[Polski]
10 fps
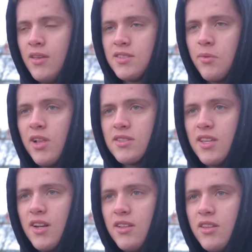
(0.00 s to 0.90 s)
same
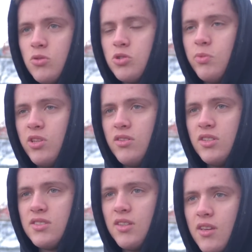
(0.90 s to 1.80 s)
lekcje religii już mi
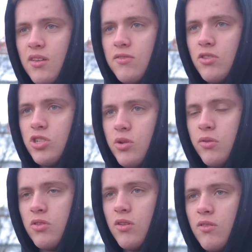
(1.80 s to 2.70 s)
nic nie
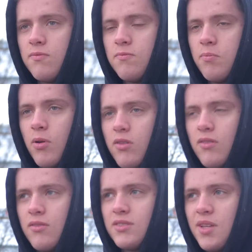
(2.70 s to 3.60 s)
wnosiły. Te
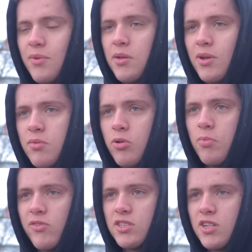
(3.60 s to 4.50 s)
e, same tematy były
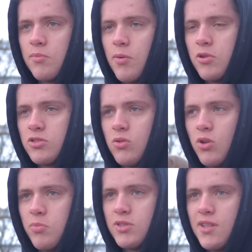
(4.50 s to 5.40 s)
powtarzane po prostu
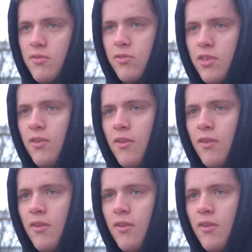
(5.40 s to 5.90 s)
od podstawówki.